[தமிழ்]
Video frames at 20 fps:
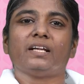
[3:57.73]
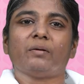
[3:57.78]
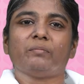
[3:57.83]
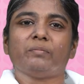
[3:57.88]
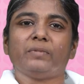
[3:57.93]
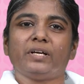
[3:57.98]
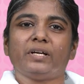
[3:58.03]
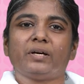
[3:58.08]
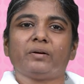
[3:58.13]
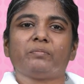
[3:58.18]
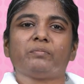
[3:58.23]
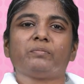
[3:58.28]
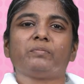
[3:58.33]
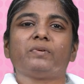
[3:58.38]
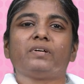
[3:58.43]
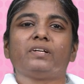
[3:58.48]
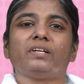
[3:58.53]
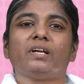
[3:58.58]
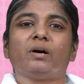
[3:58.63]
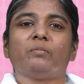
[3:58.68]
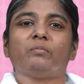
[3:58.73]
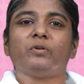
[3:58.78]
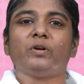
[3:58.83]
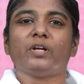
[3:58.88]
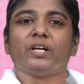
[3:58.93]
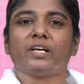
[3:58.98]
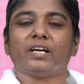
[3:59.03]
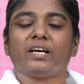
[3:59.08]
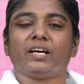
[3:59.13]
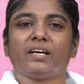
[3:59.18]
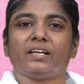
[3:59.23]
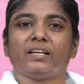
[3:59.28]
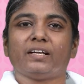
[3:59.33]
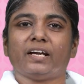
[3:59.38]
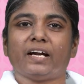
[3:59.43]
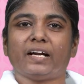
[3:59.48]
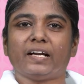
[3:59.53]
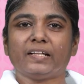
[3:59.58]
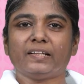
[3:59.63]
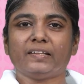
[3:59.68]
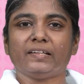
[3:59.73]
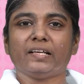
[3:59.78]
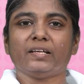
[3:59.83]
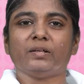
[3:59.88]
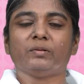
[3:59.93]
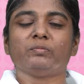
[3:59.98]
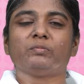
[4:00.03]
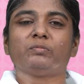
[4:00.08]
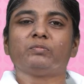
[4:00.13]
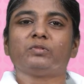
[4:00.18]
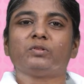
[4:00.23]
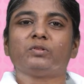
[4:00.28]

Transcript: நம்மிடம் நம்முடைய நடத்தையும்